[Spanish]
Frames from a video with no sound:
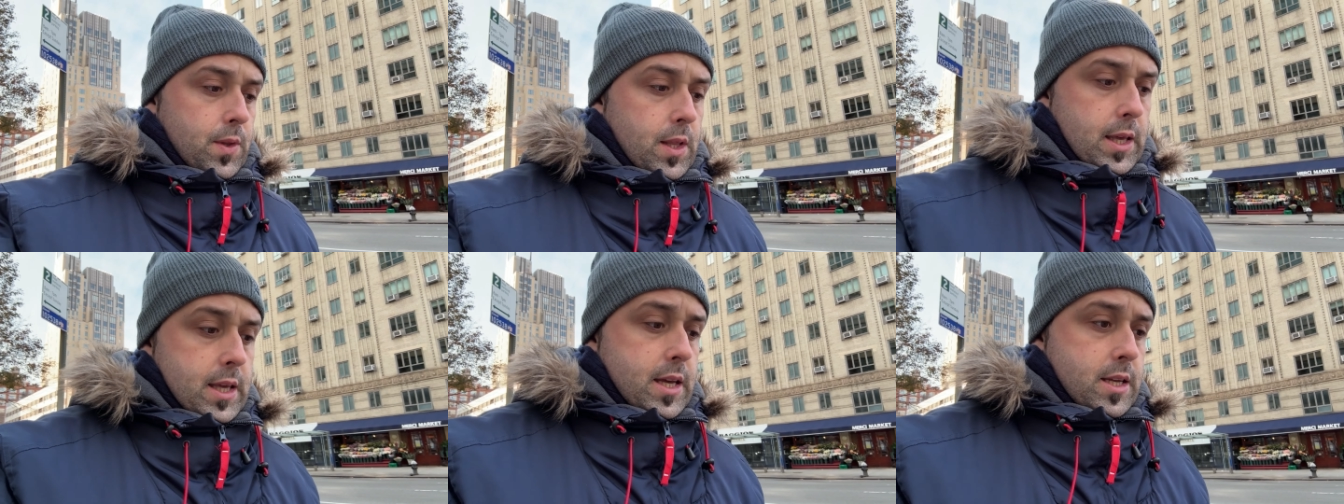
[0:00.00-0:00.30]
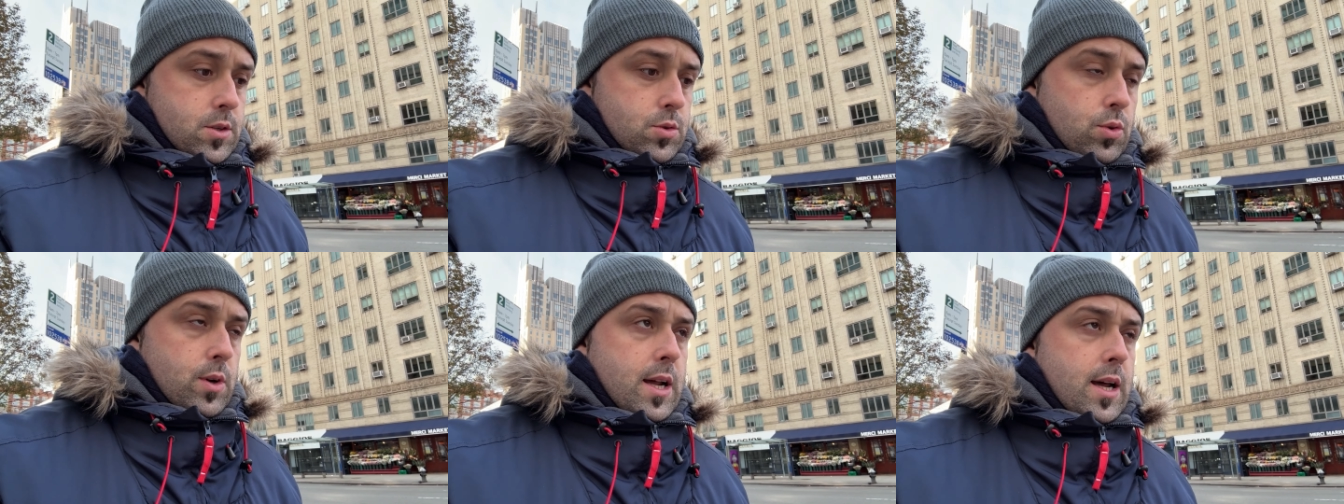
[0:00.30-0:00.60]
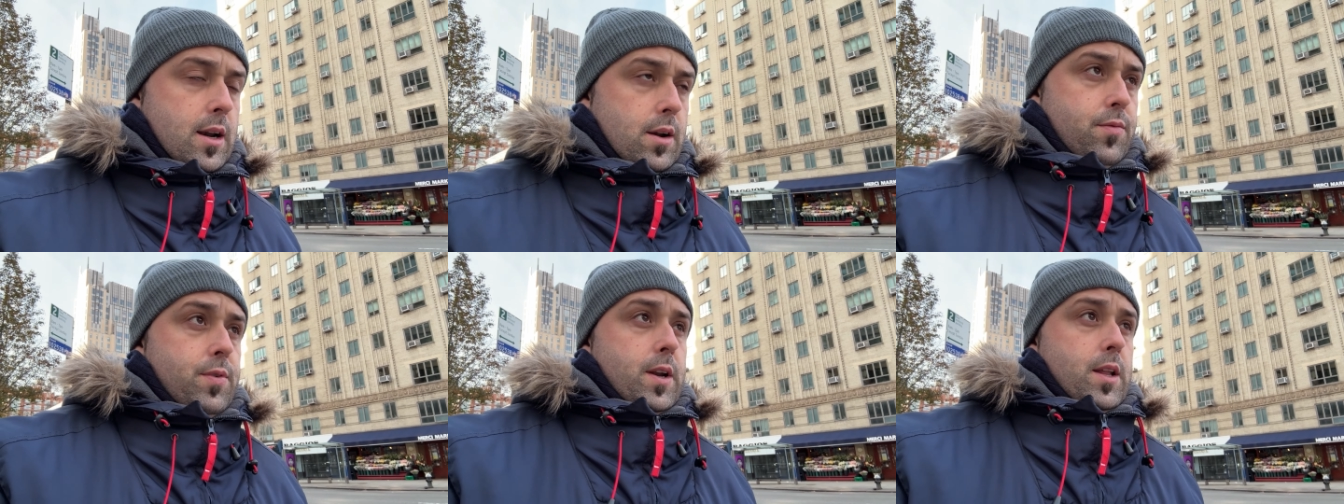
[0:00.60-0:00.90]
que es una
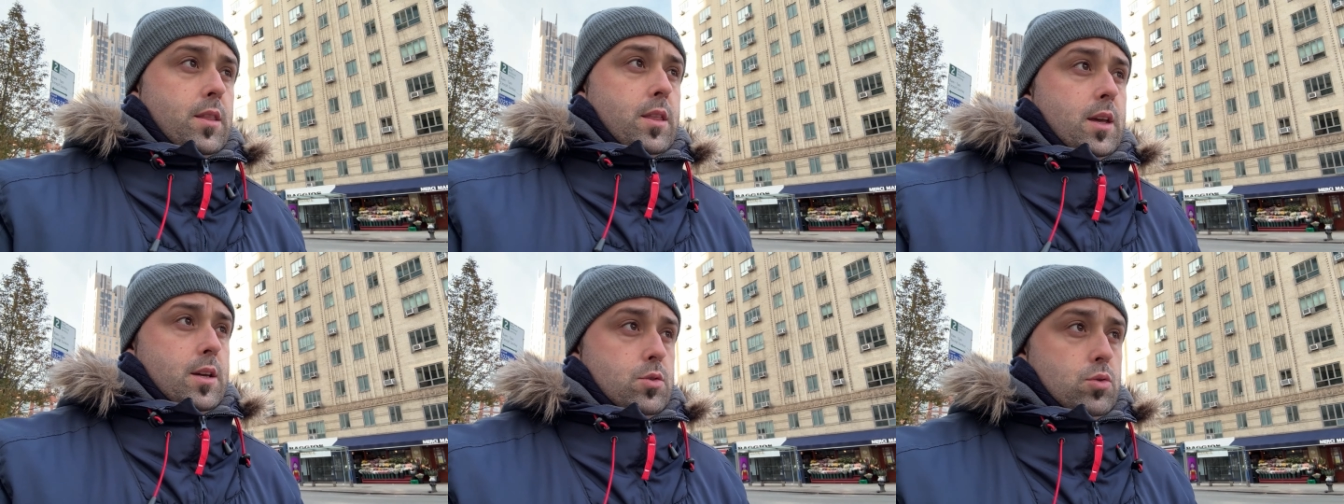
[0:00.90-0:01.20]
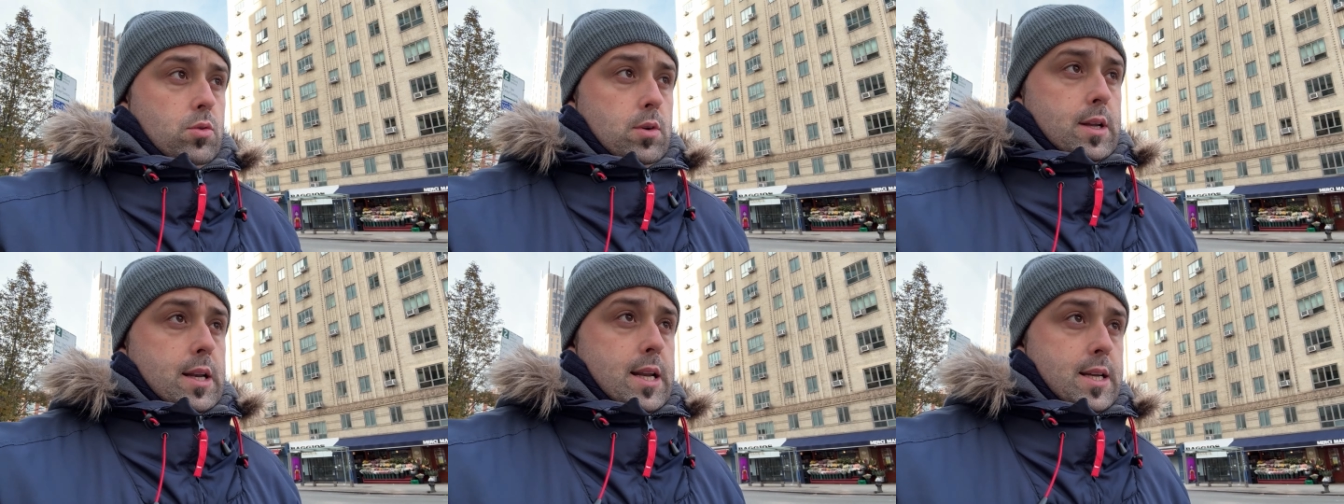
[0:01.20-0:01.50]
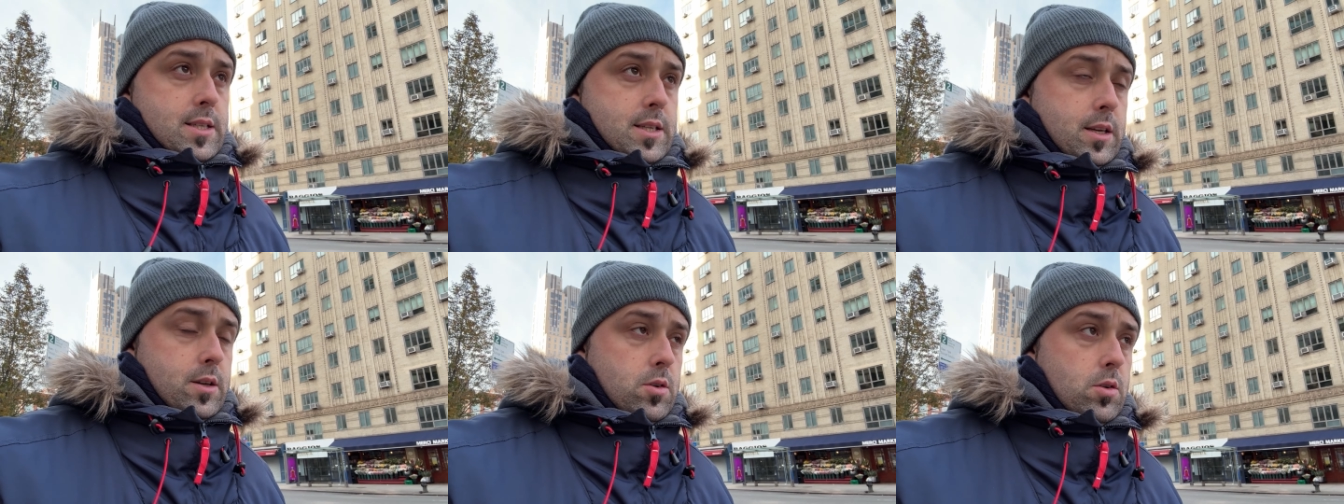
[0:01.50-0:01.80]
referencia, es un
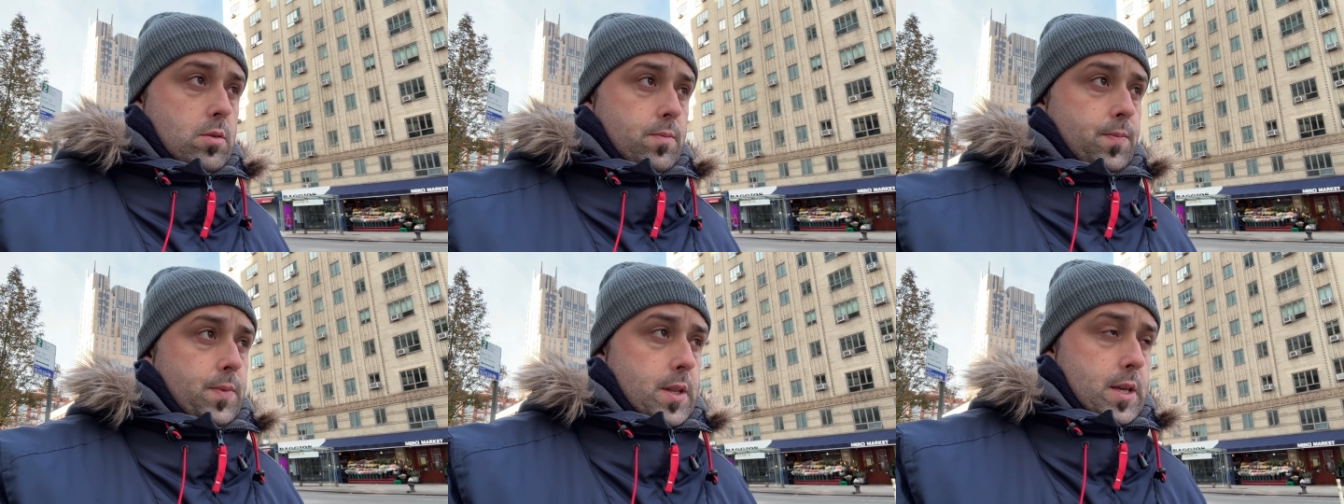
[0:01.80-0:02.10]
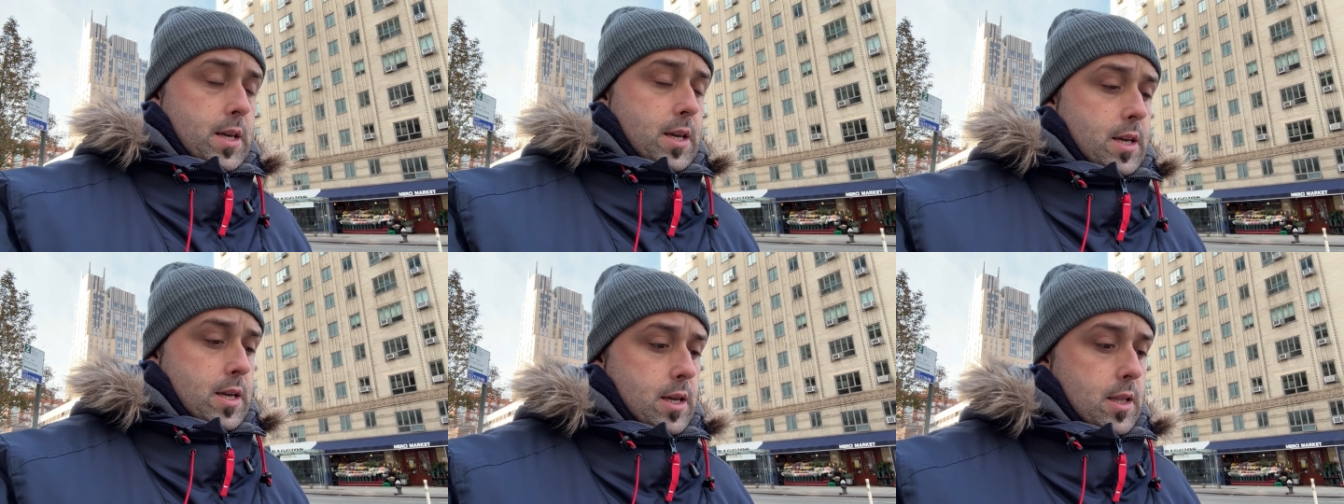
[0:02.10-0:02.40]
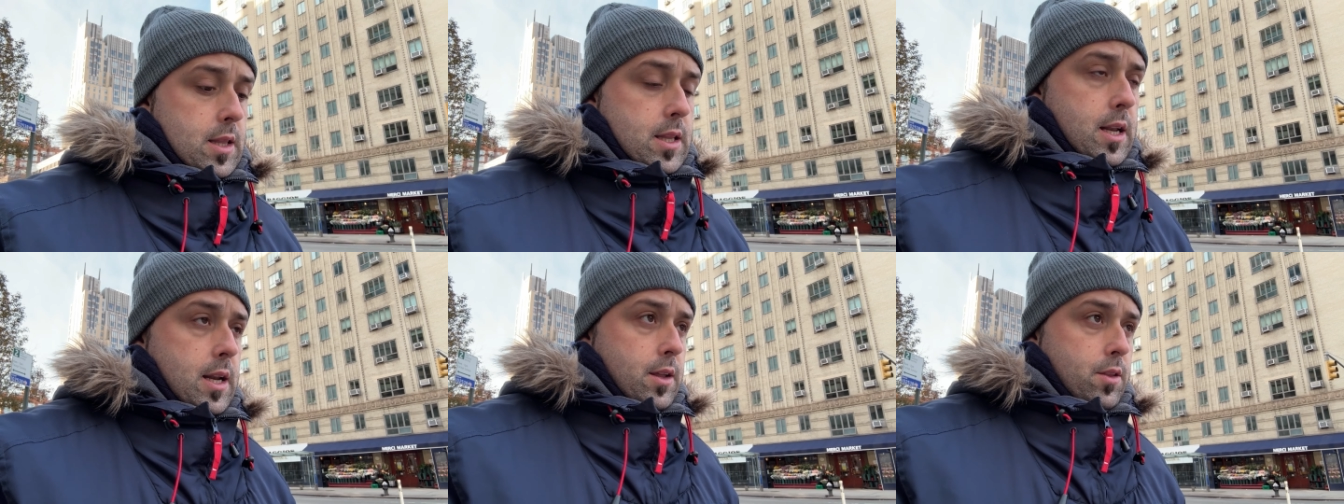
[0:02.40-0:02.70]
clásico de,
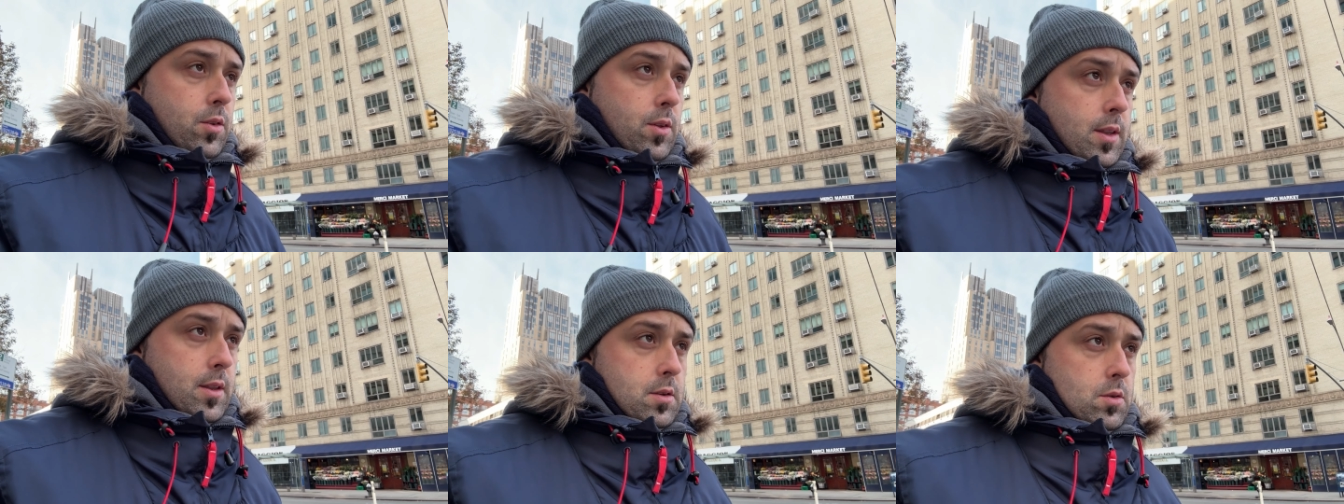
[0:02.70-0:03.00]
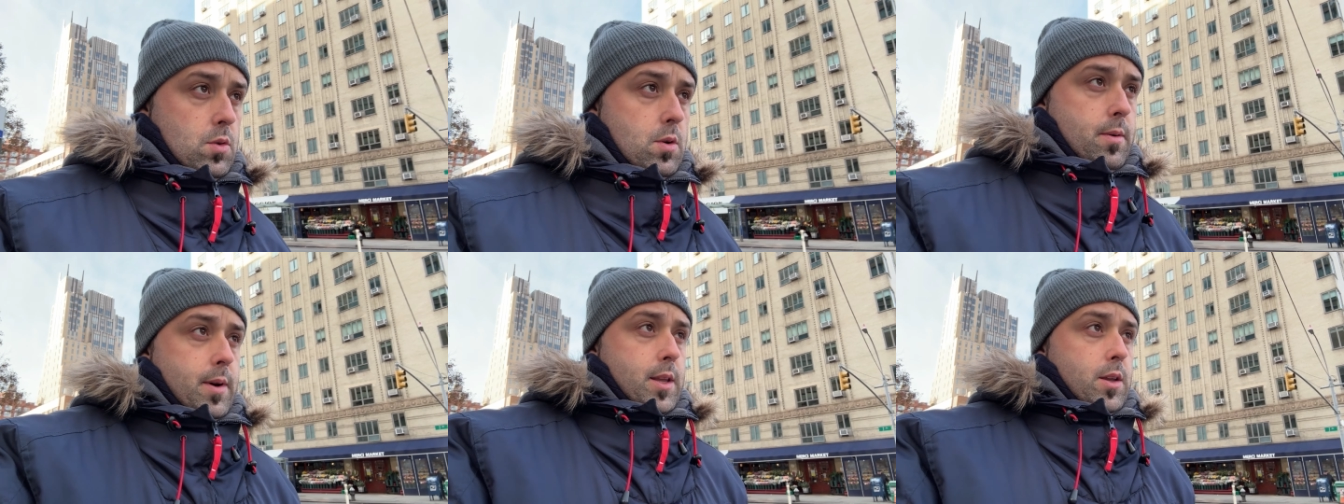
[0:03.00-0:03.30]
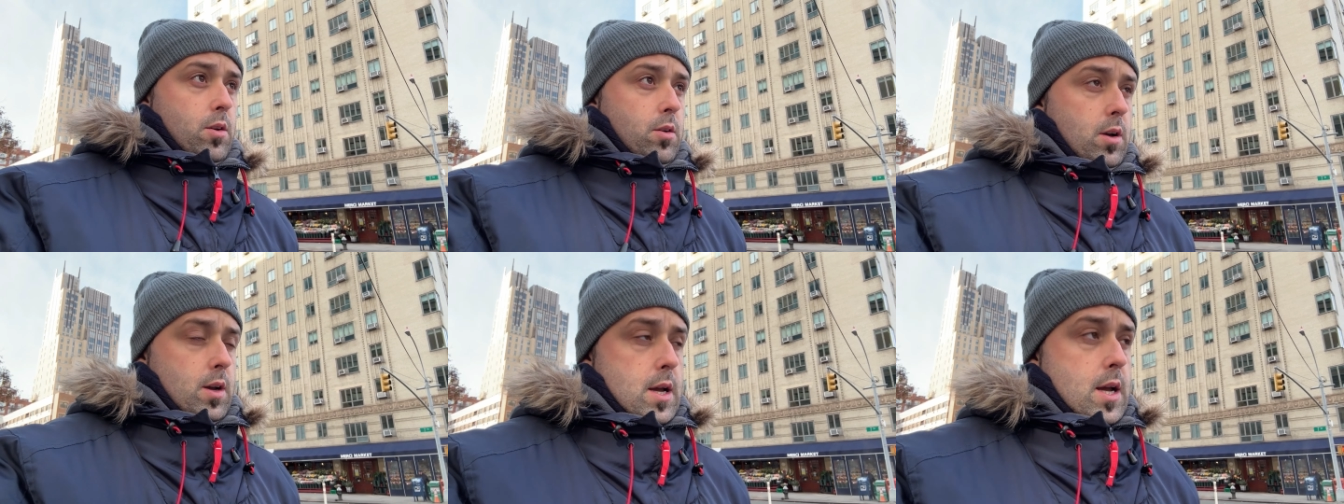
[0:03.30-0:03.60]
de la ciudad de Nueva
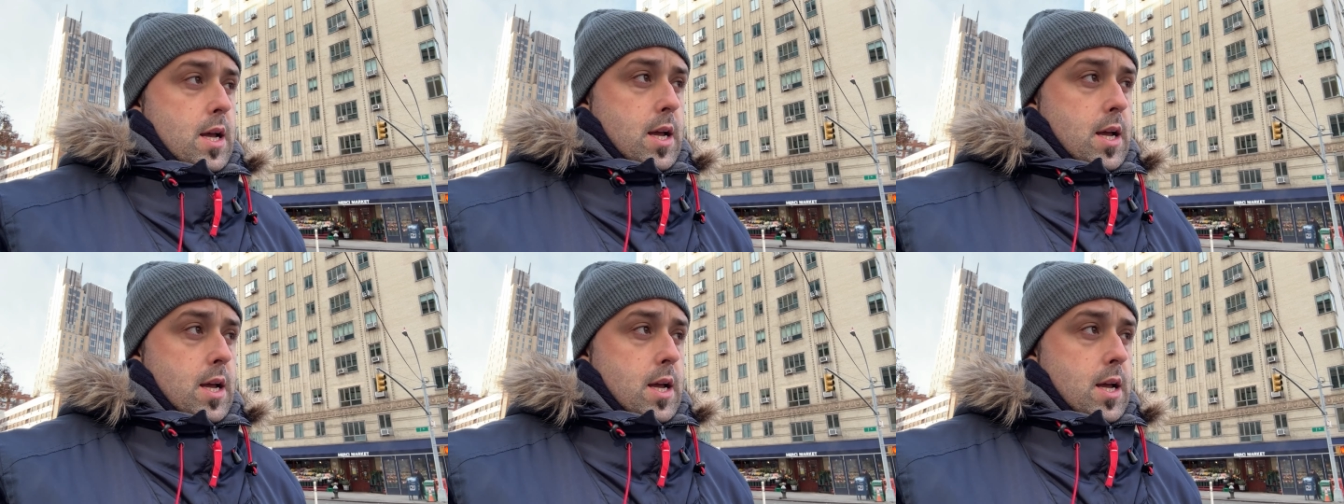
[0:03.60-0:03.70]
York